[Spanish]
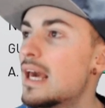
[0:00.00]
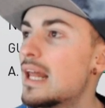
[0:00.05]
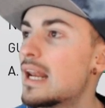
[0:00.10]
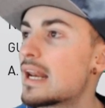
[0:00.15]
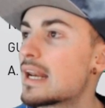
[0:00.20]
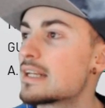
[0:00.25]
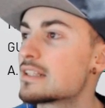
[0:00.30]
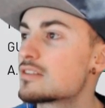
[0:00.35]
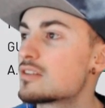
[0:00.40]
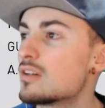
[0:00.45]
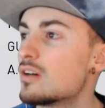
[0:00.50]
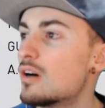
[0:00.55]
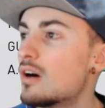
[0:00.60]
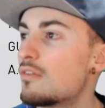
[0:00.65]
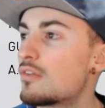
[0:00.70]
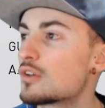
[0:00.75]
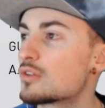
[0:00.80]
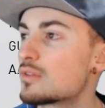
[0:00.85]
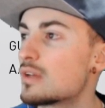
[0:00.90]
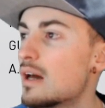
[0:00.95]
El resto,
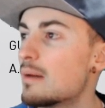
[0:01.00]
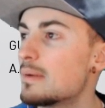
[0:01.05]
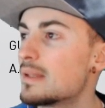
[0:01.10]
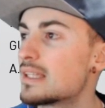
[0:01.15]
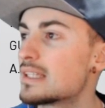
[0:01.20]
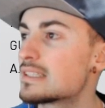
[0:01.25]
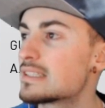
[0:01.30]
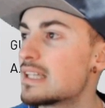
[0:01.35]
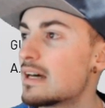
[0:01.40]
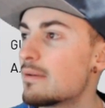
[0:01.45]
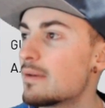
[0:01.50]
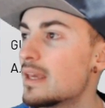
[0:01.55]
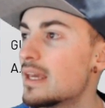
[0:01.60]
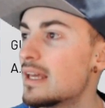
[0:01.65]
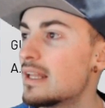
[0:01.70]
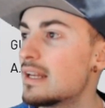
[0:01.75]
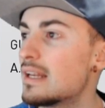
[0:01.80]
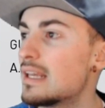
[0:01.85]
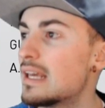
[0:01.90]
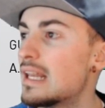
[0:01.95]
afortunadamente, está
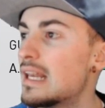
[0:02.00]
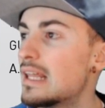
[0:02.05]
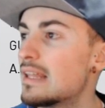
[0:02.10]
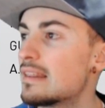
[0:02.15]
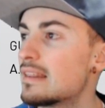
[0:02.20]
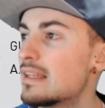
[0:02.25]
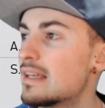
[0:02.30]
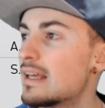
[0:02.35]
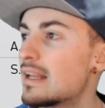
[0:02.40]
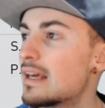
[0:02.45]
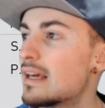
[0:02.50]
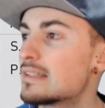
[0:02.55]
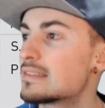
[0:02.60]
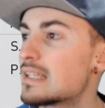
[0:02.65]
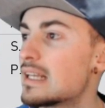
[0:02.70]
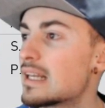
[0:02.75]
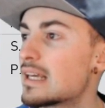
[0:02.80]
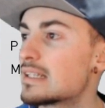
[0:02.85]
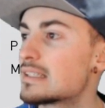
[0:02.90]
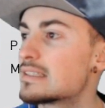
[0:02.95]
bien Y el Ender es
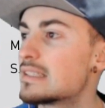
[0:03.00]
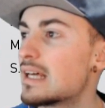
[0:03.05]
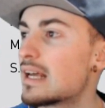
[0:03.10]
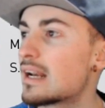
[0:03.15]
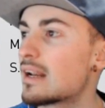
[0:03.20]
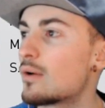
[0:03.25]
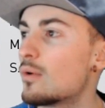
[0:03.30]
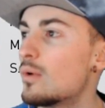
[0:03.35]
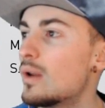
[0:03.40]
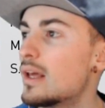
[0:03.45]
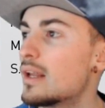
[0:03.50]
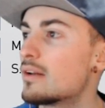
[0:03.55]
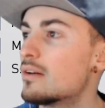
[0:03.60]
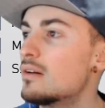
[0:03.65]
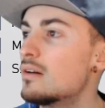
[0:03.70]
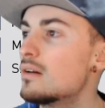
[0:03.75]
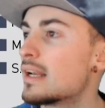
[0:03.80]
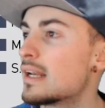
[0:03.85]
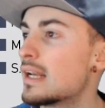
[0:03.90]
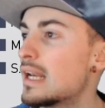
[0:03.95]
el que está
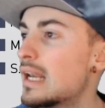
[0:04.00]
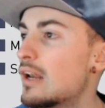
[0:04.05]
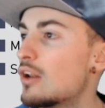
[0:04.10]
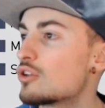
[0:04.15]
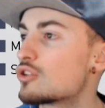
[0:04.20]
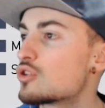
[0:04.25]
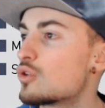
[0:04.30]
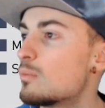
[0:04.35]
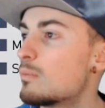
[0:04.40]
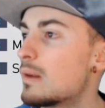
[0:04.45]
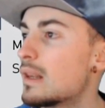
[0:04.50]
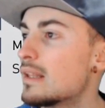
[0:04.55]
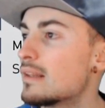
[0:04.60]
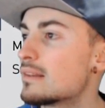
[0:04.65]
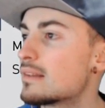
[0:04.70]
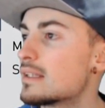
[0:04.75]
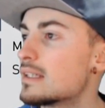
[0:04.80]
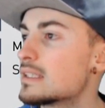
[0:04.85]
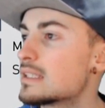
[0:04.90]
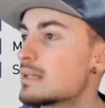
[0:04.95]
regulero Los
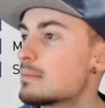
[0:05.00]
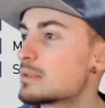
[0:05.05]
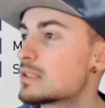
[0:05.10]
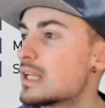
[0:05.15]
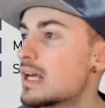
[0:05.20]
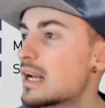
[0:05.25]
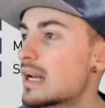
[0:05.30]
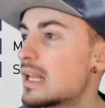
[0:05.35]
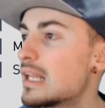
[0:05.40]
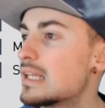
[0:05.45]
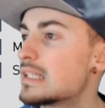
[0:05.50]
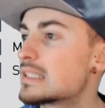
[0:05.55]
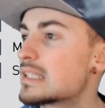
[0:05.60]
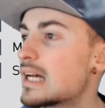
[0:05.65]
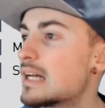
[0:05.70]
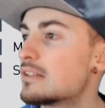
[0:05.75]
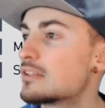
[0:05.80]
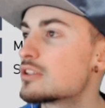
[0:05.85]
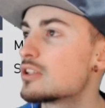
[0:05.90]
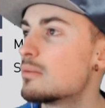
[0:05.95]
suplentes, vamos a darle
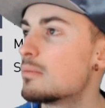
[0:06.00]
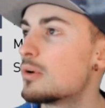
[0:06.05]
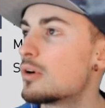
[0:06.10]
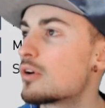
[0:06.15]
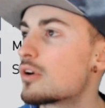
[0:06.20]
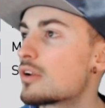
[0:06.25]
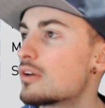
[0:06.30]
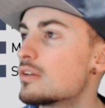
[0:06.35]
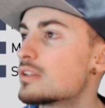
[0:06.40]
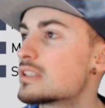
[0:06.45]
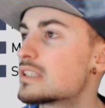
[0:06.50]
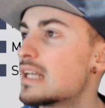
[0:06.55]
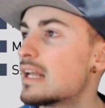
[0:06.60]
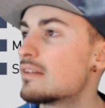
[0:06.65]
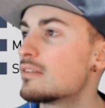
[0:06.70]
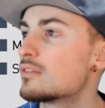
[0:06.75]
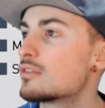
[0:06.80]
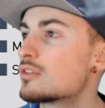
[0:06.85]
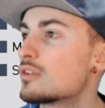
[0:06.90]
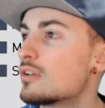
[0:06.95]
descanso por
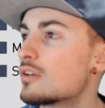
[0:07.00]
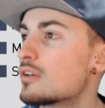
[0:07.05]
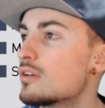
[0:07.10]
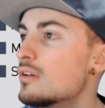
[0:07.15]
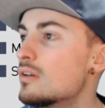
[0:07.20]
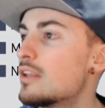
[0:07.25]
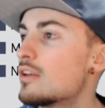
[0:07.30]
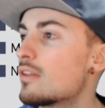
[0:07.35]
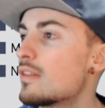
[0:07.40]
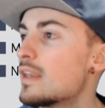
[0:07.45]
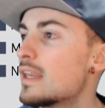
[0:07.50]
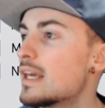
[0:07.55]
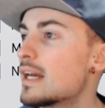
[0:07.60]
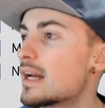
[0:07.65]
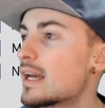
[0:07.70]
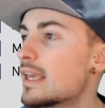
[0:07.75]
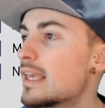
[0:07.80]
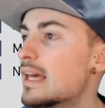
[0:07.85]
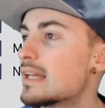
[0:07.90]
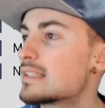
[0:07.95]
Santoro Y yo diría
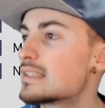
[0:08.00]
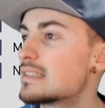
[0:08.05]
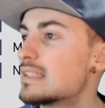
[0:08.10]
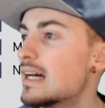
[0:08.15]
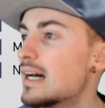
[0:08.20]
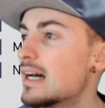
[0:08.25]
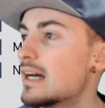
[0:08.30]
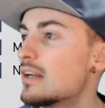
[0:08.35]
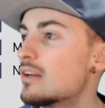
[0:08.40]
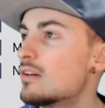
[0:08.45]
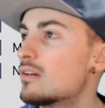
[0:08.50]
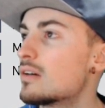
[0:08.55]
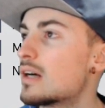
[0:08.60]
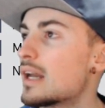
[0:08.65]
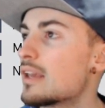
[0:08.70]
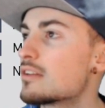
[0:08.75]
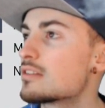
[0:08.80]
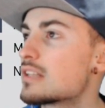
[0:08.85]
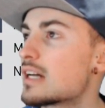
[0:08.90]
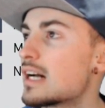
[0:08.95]
que ya está, ¿no?
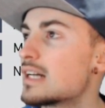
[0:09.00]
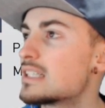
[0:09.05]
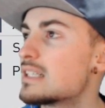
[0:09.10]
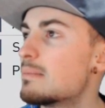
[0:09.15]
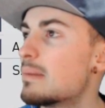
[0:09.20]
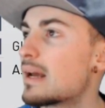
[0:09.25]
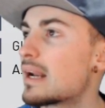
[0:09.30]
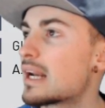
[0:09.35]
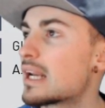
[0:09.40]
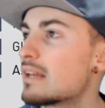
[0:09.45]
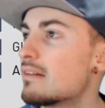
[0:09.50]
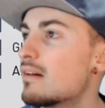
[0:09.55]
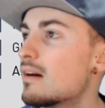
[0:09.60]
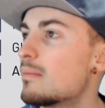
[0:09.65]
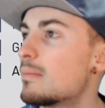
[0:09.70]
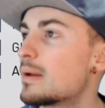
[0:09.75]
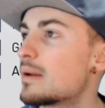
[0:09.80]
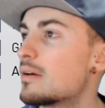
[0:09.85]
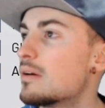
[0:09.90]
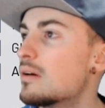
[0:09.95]
Gallo está casi para arriba,
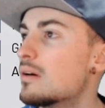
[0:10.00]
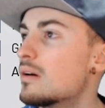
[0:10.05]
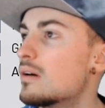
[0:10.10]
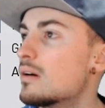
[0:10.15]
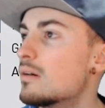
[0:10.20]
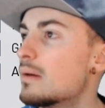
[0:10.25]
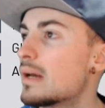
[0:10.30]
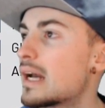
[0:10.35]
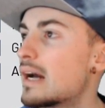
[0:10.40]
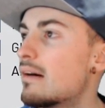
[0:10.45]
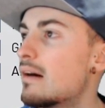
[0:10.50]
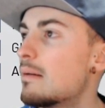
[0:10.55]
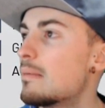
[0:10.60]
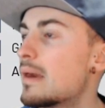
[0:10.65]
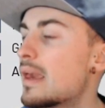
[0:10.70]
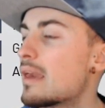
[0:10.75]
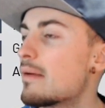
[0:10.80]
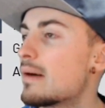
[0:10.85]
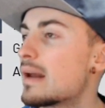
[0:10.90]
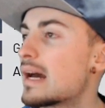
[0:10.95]
pero... Venga, va, me
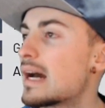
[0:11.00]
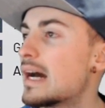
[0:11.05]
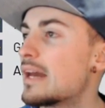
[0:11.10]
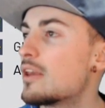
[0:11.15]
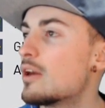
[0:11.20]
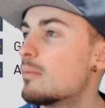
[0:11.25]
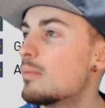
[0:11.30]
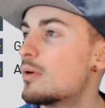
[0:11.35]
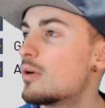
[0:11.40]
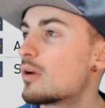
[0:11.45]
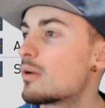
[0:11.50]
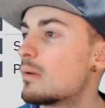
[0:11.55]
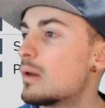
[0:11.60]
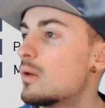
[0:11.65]
voy a llevar a Gallo por